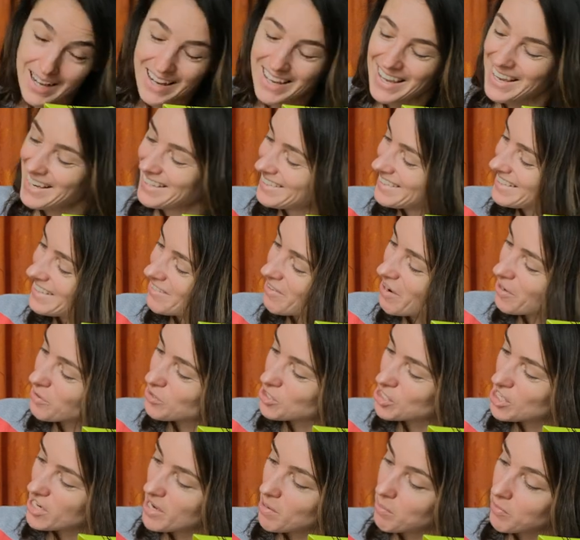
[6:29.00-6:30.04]
как я говорю,
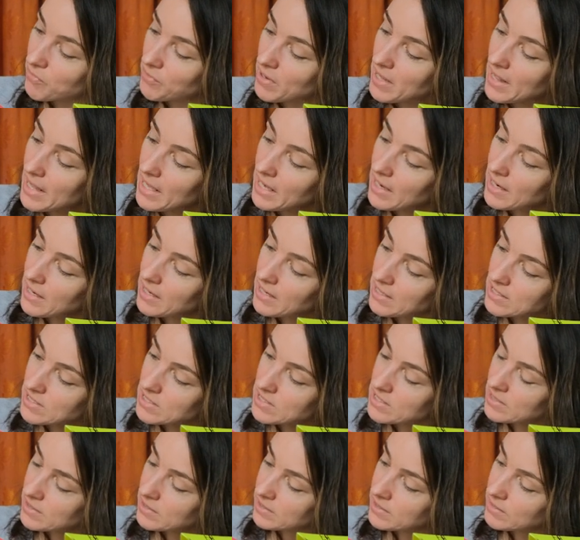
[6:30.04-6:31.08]
шлемов, а,
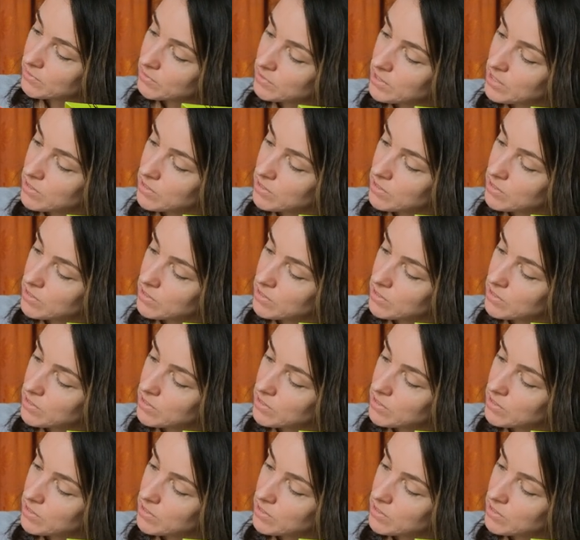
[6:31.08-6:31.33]
сделаны вот